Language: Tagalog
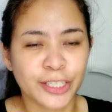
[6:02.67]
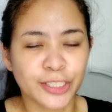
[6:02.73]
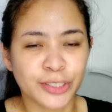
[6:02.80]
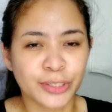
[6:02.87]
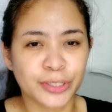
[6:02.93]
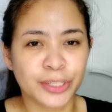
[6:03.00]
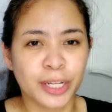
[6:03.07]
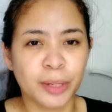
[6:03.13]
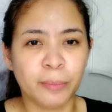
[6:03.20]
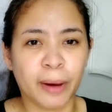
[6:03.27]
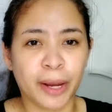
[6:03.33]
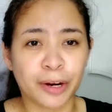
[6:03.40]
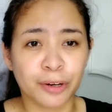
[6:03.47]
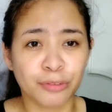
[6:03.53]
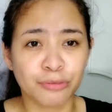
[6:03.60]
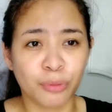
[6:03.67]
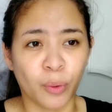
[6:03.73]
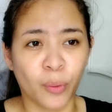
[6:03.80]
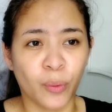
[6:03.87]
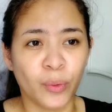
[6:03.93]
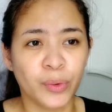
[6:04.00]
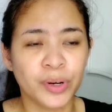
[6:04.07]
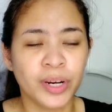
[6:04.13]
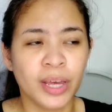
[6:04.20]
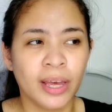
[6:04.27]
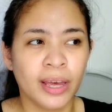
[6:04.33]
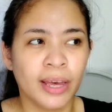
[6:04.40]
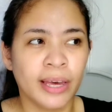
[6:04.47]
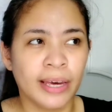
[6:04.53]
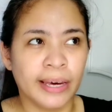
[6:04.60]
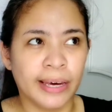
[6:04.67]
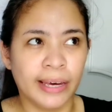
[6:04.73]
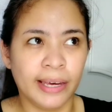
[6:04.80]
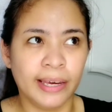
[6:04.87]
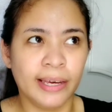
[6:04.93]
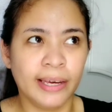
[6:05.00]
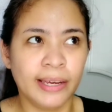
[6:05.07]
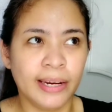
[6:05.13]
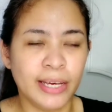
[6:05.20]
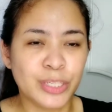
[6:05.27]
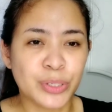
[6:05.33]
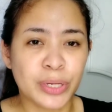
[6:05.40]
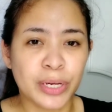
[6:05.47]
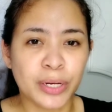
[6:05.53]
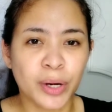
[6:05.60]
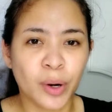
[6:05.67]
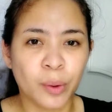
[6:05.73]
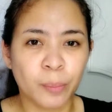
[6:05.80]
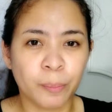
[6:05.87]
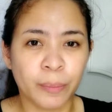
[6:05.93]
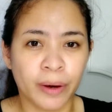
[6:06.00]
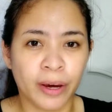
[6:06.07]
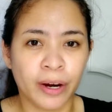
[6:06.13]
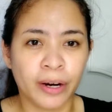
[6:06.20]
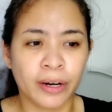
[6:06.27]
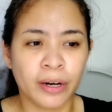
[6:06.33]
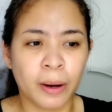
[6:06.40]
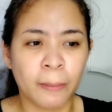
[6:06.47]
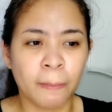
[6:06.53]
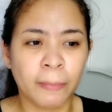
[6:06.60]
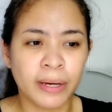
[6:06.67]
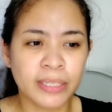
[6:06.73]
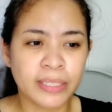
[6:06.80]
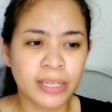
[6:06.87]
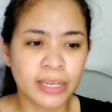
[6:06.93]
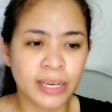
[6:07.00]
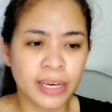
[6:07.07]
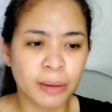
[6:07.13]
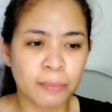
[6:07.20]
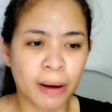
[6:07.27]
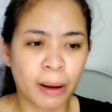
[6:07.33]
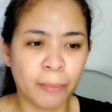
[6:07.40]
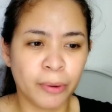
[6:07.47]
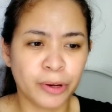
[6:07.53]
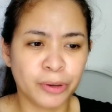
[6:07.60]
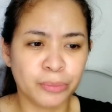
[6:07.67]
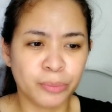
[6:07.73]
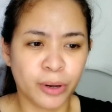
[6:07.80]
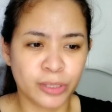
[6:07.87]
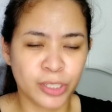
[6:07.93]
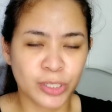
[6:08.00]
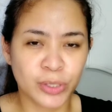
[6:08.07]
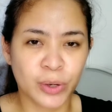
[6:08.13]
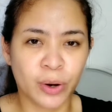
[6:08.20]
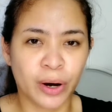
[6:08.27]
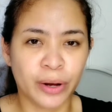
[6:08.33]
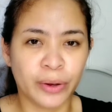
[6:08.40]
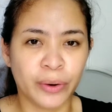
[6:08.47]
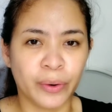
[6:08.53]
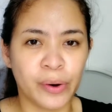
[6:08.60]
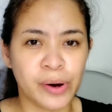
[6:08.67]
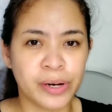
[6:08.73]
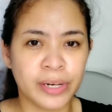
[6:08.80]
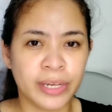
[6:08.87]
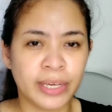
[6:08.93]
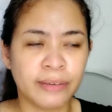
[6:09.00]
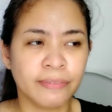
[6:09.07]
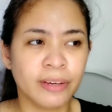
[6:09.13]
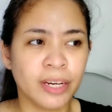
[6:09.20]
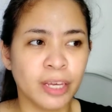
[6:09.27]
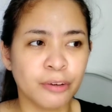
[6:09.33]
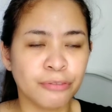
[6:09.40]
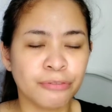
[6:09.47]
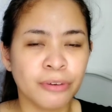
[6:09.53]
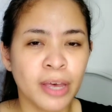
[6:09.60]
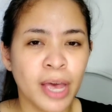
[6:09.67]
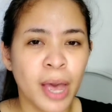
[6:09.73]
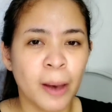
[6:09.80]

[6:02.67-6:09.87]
external microphone. And as you can compare, mas nangingibabaw yung boses ko ngayon even if